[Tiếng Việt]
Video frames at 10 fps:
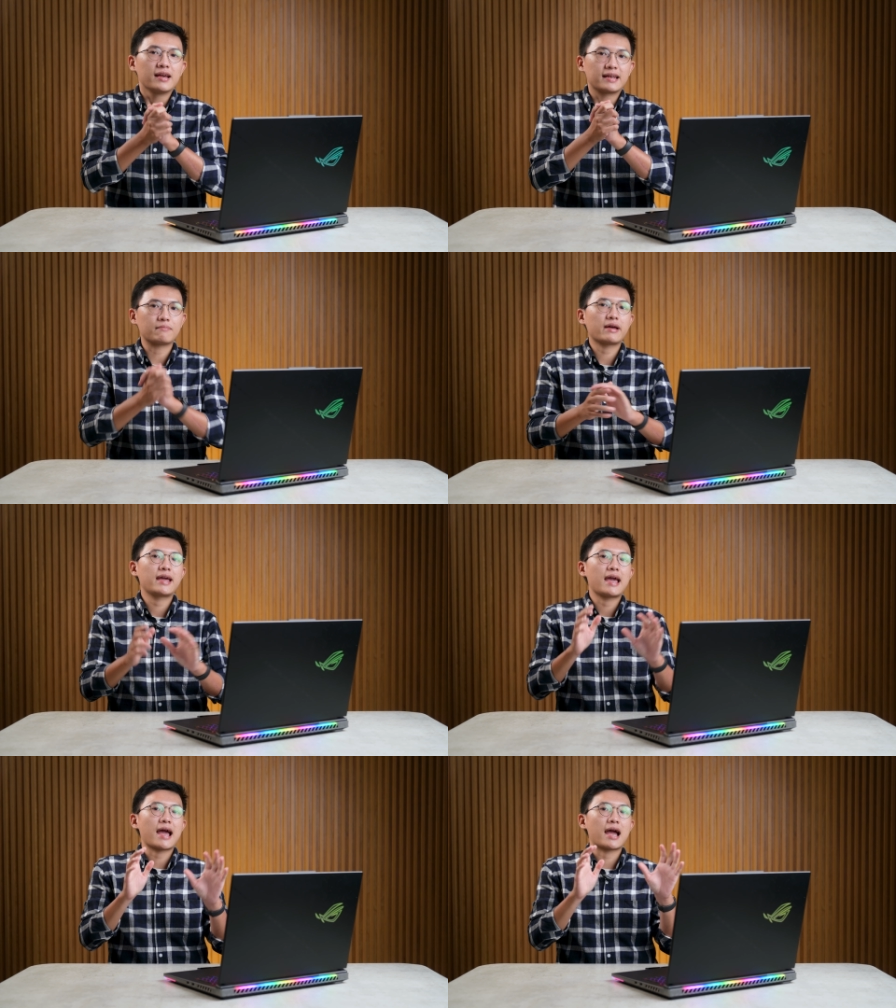năm
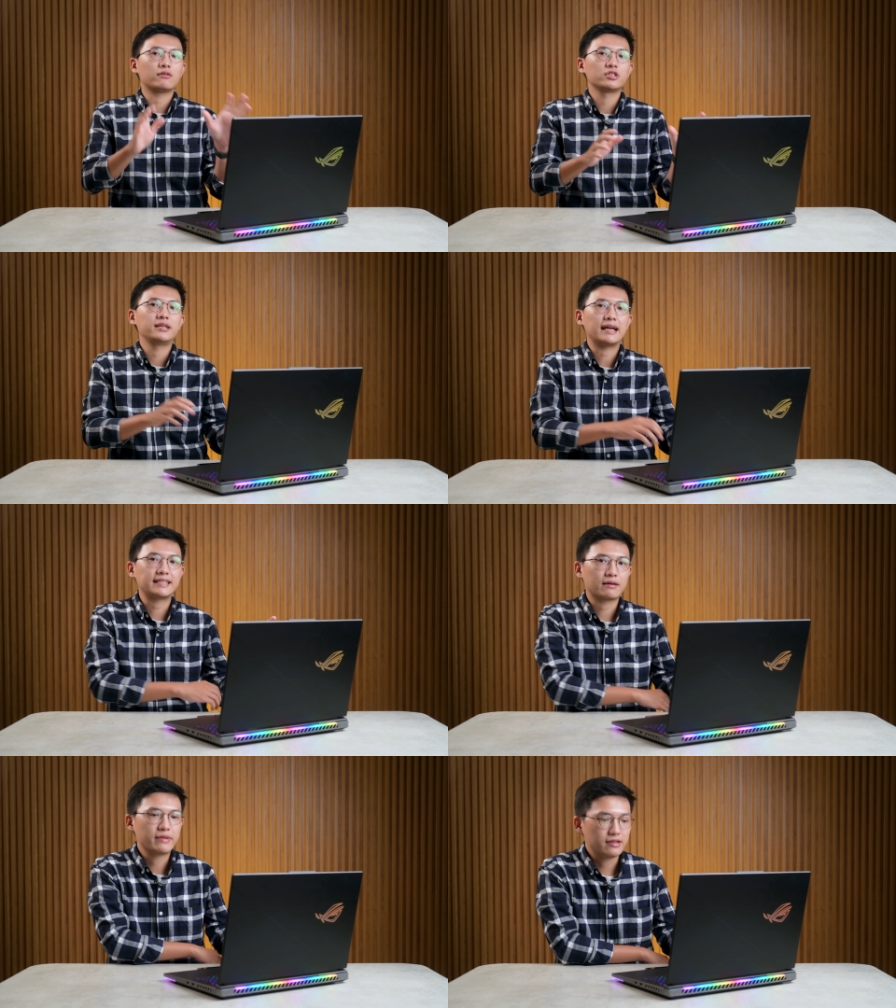nay LG đã
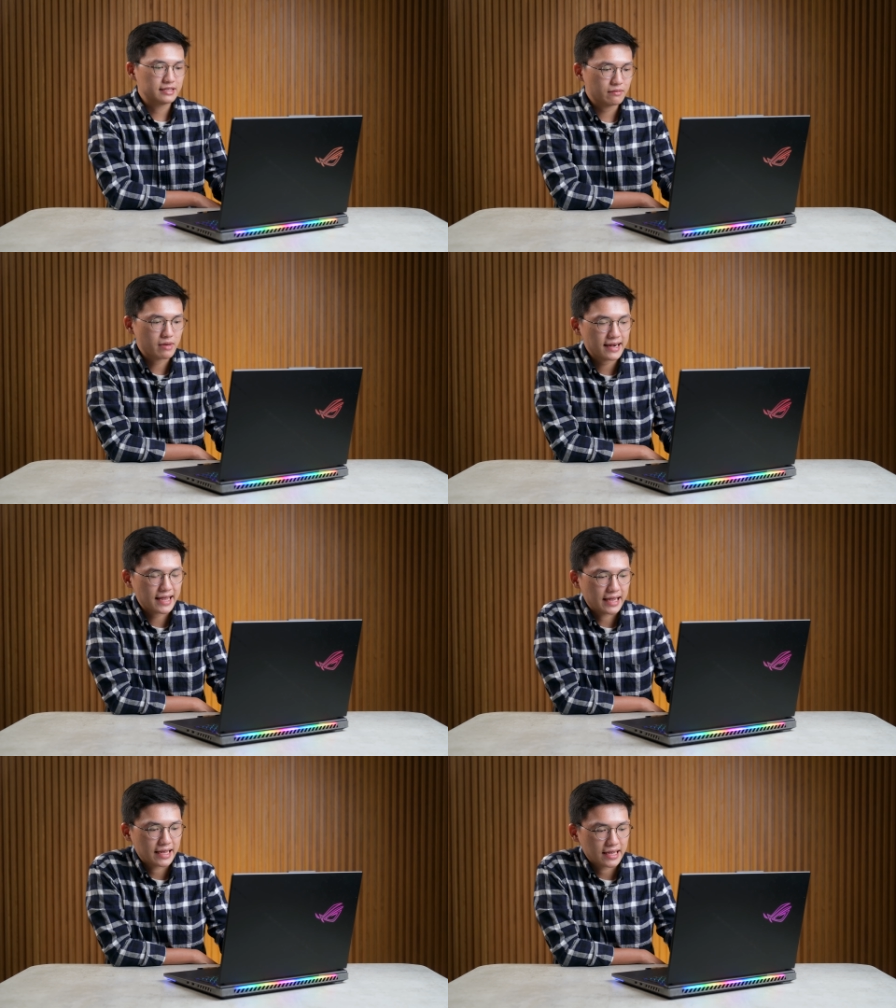trang bị cho chiếc máy
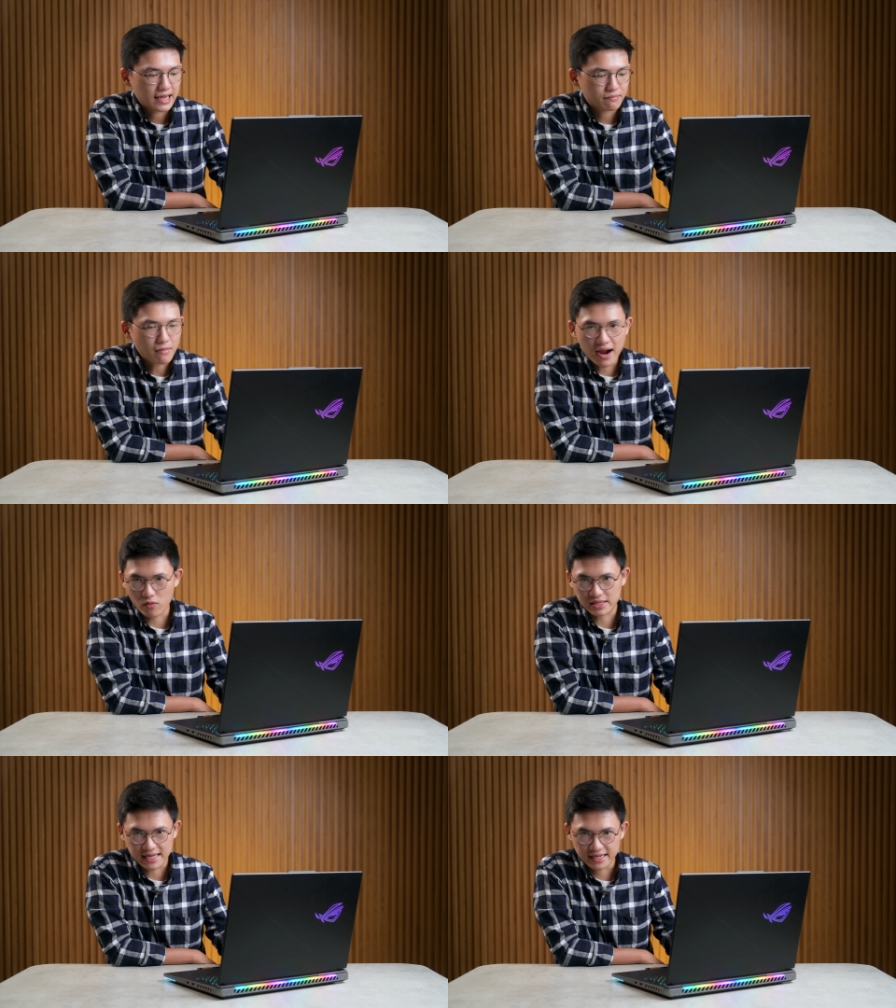này ba
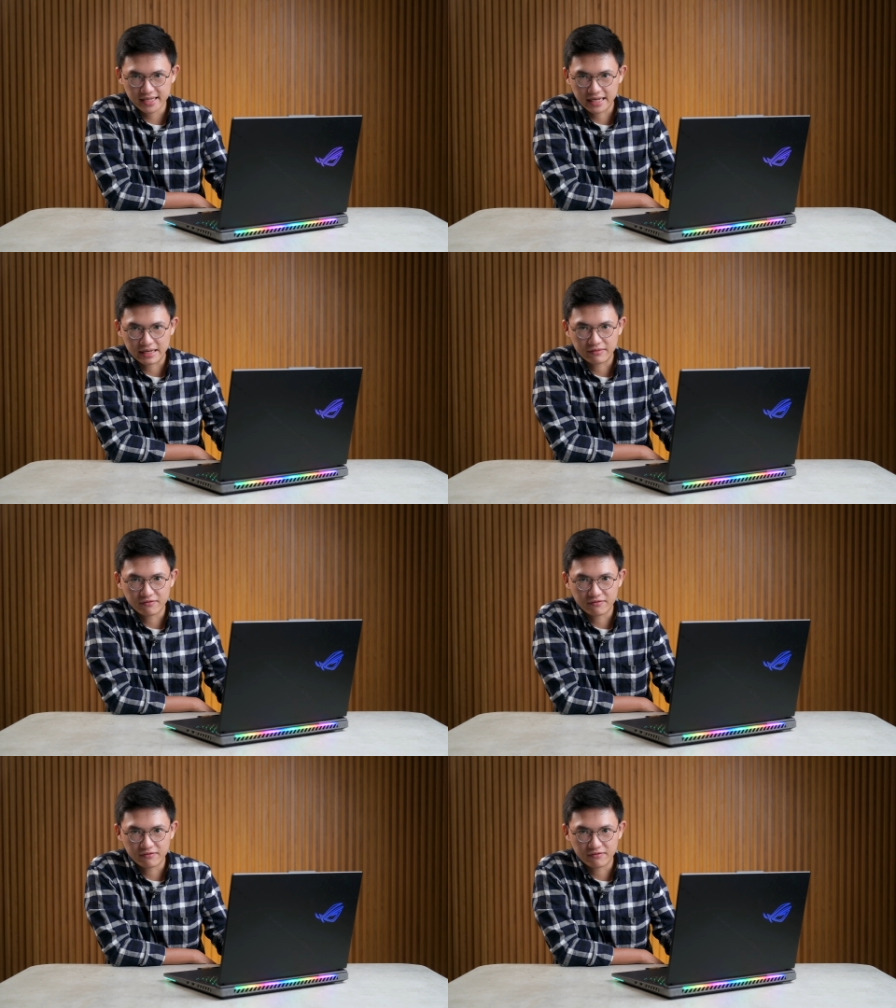quạt tản nhiệt